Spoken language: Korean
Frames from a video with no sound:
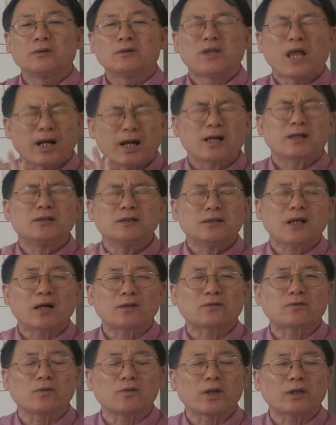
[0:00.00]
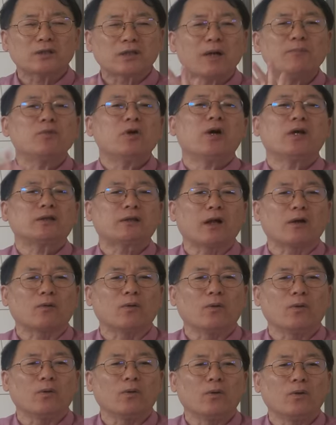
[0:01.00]
내가 그 약속에
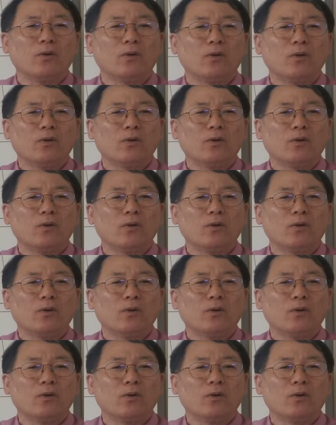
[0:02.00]
참여했다고.